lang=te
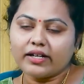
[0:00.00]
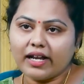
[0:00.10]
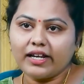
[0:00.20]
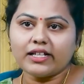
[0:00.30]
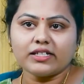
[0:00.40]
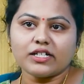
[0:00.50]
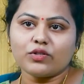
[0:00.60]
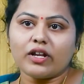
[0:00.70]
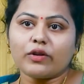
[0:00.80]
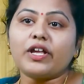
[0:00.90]
కానీ ఏం
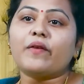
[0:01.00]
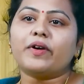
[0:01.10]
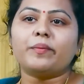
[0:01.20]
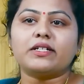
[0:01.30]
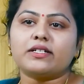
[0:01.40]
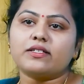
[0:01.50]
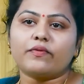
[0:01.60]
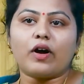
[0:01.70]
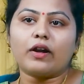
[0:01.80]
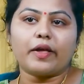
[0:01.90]
చేస్తున్నారు ఎఫర్మేషన్స్
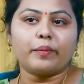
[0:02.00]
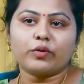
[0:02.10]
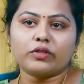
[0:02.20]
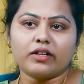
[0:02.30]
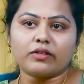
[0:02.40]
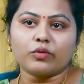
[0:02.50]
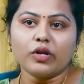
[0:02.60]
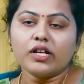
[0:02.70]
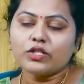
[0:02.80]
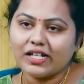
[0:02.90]
ఫాలో అయిపోతున్నారు
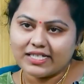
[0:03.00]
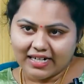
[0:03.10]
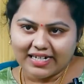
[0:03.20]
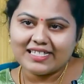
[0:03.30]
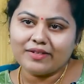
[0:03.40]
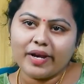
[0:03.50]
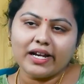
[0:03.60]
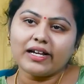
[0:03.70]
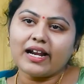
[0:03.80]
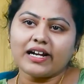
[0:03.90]
సో అసలు
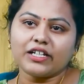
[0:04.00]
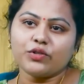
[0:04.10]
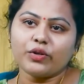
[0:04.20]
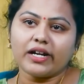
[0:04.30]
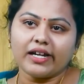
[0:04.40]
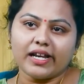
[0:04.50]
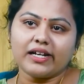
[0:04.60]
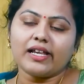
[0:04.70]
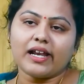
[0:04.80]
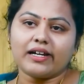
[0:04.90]
నిజమైన గ్రాటిట్యూడ్ అంటే
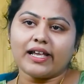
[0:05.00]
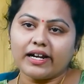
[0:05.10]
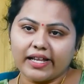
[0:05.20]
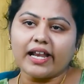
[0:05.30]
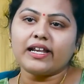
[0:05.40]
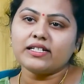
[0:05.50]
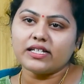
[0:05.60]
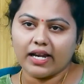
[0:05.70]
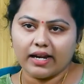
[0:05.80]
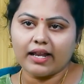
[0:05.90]
ఏంటి అంటే అంటే ఎనర్జీ
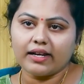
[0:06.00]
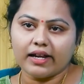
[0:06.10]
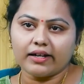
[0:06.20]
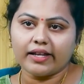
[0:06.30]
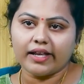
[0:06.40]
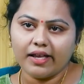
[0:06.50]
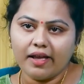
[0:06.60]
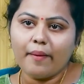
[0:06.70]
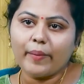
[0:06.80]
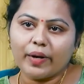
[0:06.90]
వెళ్ళాలి అంటే
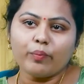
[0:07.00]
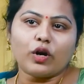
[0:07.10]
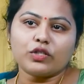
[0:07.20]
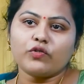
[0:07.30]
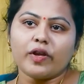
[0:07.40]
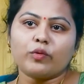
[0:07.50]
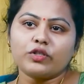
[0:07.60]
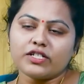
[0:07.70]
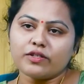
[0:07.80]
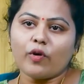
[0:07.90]
మన పాజిటివ్
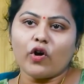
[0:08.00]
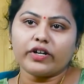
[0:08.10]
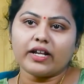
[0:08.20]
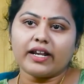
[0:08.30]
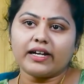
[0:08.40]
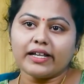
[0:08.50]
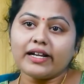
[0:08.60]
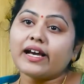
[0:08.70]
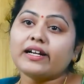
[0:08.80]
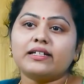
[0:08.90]
ఎమోషన్స్ బాగుండాలి అంటే
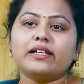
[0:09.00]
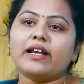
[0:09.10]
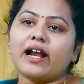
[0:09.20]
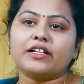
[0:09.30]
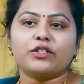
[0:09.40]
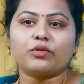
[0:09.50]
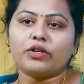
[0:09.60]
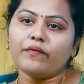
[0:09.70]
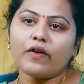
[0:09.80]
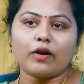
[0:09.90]
కరెక్ట్
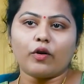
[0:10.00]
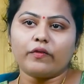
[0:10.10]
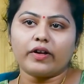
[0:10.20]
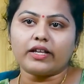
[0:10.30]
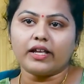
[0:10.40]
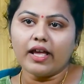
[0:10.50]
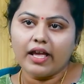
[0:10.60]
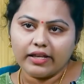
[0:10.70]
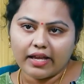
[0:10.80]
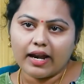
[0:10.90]
గ్రాటిట్యూడ్ని ఫాలో అవ్వాలి
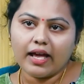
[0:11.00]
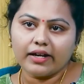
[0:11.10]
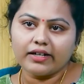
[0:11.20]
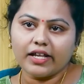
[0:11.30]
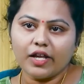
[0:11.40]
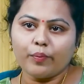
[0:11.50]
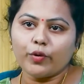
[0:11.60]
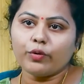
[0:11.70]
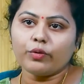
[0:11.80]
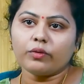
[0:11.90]
ఎలా అంటే
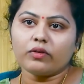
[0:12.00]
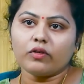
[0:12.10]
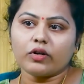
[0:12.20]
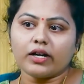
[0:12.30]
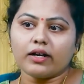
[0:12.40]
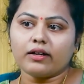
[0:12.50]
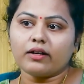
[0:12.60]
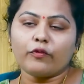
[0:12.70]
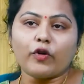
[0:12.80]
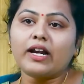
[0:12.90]
ఇప్పుడు ఒక
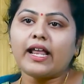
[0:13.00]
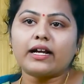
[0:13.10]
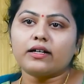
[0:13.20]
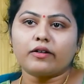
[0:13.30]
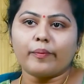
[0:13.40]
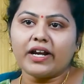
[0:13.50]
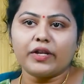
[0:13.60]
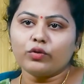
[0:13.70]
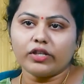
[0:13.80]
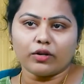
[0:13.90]
వన్ ల్యాక్
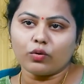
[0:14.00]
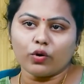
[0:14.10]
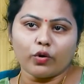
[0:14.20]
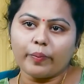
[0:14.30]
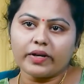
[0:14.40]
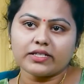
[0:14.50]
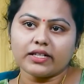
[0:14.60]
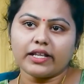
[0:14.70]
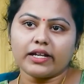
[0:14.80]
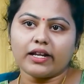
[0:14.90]
మనీ ఉందనుకోండి ఒక
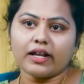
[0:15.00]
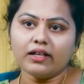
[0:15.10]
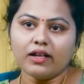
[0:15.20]
పర్సన్ దగ్గర